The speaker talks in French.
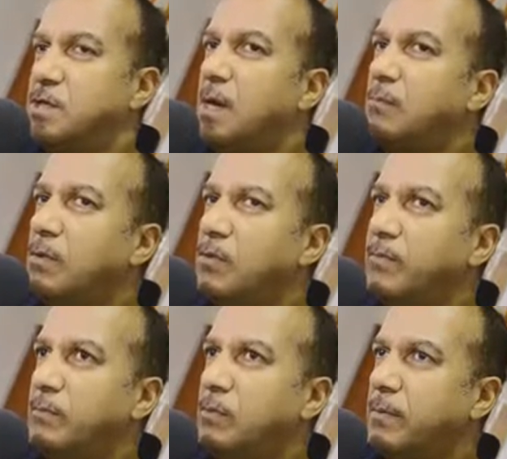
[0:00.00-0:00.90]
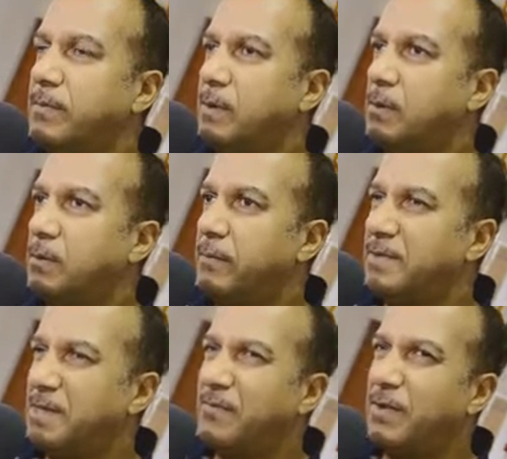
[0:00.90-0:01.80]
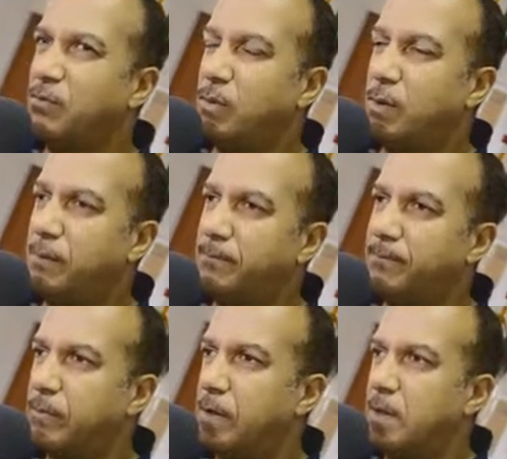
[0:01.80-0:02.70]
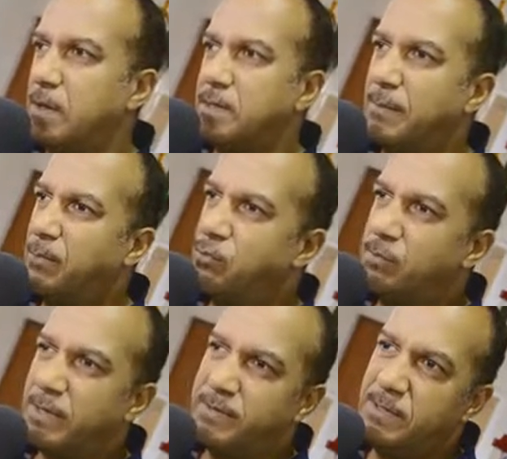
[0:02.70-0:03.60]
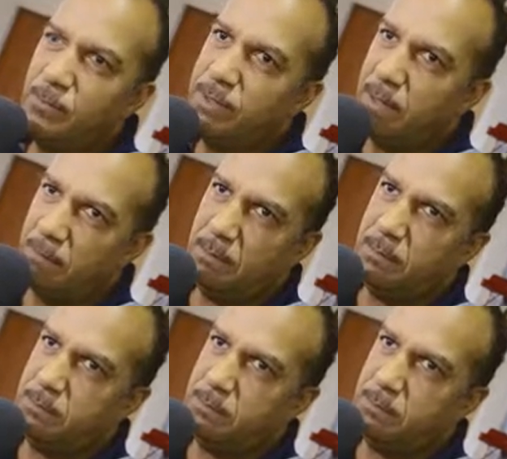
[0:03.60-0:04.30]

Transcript: J'ai rarement vu un film comme ça, euh, avec cette facture-là. C'est un peu du tati moderne.